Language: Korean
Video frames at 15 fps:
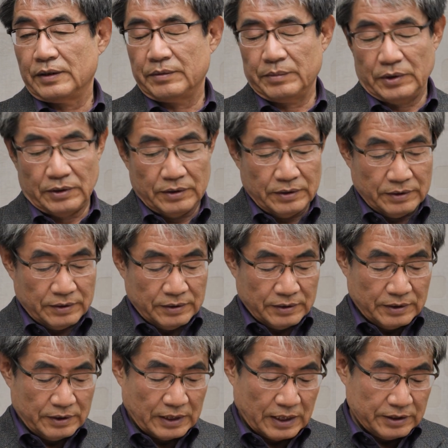뭐
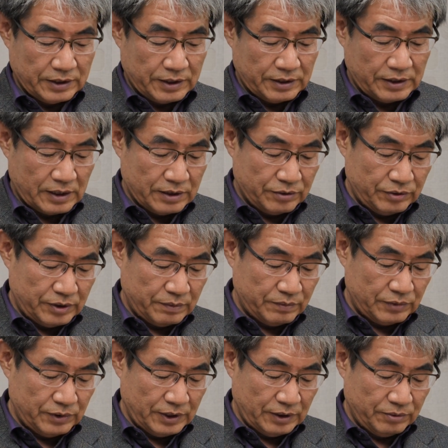가습기 살균제
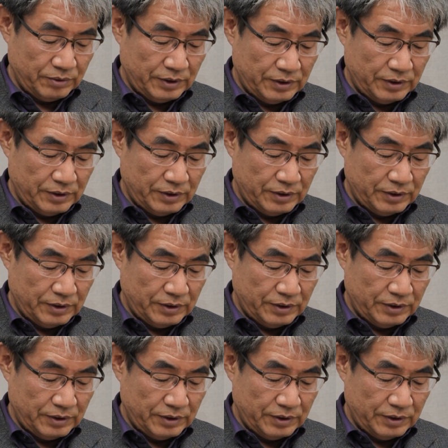문제도